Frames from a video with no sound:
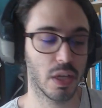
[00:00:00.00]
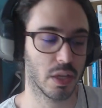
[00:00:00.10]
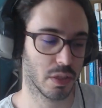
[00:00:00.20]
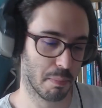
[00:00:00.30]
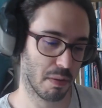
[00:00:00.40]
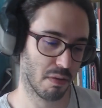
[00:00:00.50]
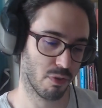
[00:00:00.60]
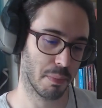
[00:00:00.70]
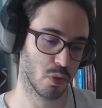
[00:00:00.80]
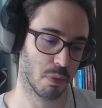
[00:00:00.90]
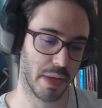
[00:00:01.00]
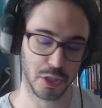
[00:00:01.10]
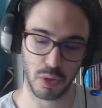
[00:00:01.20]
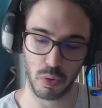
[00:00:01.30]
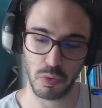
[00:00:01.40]
Da mesma forma do
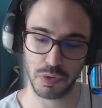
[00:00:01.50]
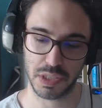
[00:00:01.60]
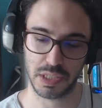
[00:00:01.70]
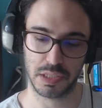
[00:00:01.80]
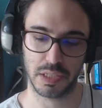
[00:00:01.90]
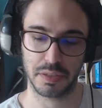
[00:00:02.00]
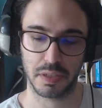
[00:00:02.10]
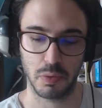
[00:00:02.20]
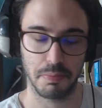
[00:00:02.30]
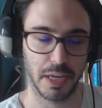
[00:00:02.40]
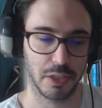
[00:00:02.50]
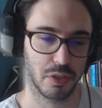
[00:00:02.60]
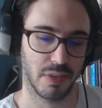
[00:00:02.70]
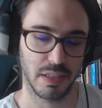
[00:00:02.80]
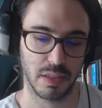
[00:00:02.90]
mestre, ou você aceita que o
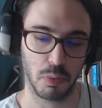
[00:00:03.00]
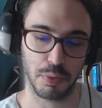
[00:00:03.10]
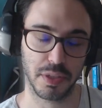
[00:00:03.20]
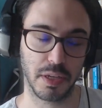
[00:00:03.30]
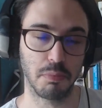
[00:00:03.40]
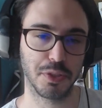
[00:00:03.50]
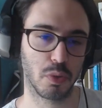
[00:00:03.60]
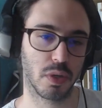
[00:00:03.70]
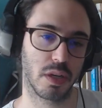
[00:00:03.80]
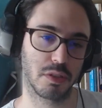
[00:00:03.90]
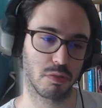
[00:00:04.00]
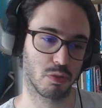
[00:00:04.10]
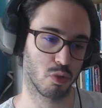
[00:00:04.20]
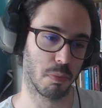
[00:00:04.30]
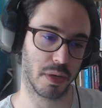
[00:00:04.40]
mestre vai ter um poder muito grande
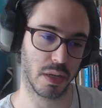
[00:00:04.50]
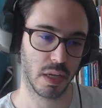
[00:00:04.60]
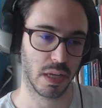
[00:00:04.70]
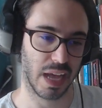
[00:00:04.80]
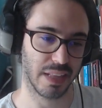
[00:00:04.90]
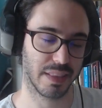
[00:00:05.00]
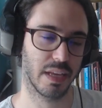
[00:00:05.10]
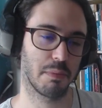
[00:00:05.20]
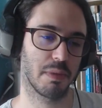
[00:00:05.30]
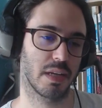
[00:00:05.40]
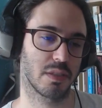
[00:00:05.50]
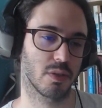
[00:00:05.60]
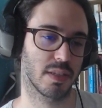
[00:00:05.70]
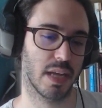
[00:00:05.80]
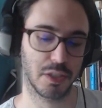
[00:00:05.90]
sobre a
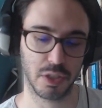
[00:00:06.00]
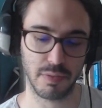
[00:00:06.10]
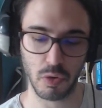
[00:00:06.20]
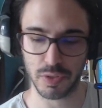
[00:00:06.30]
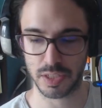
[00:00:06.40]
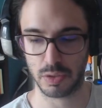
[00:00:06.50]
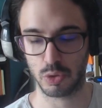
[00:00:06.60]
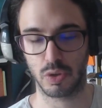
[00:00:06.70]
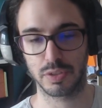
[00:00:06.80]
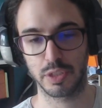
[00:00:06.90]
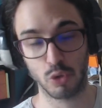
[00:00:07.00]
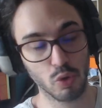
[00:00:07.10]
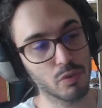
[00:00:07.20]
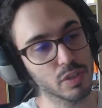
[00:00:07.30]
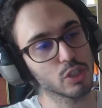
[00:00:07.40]
deliberação da narrativa, ou você não joga esse
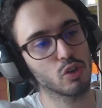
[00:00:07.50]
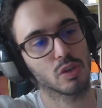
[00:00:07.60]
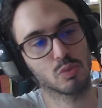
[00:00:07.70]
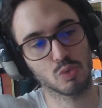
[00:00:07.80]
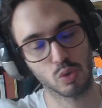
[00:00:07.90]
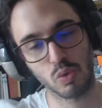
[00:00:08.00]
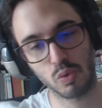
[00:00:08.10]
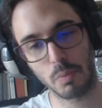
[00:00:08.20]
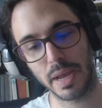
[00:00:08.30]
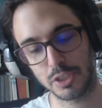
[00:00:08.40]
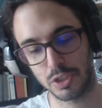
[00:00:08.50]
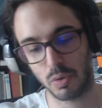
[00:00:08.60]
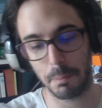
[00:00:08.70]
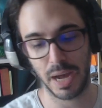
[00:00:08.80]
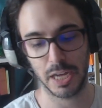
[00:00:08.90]
jogo, ou você joga um jogo com mestre
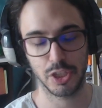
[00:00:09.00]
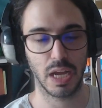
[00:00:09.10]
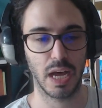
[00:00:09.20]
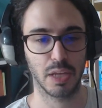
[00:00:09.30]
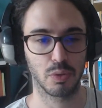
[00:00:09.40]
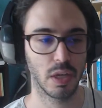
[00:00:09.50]
compartilhado,